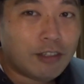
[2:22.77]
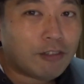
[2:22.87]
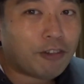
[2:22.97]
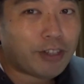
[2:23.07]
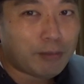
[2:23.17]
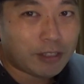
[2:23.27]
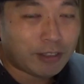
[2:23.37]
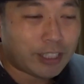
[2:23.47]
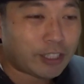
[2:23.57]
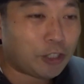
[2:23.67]
ここでまず
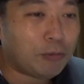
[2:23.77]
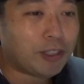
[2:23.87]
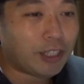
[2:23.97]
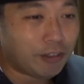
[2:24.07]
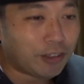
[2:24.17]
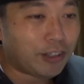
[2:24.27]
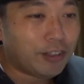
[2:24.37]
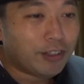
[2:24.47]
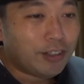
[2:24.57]
私が思ったこと。